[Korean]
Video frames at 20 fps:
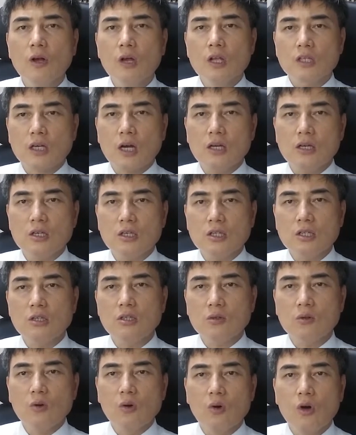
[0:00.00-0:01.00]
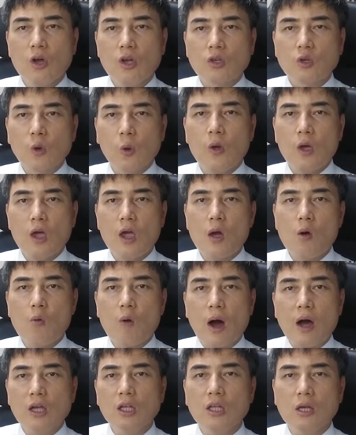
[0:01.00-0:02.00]
자기 스스로 교회의
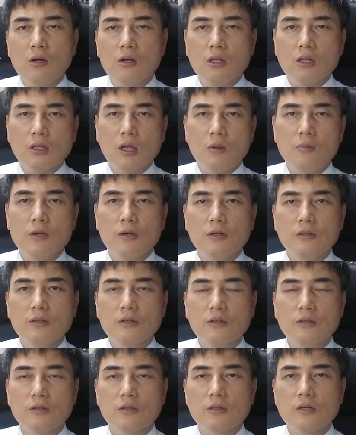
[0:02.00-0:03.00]
왕이 되어 있다면